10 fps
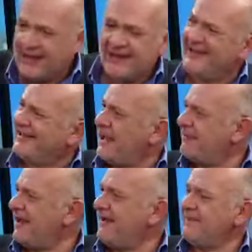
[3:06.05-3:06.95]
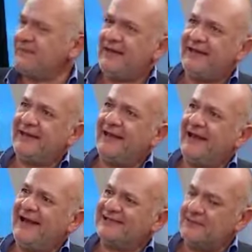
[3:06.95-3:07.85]
y que había y
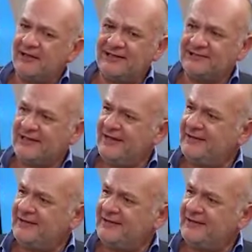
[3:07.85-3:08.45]
que las demandas de,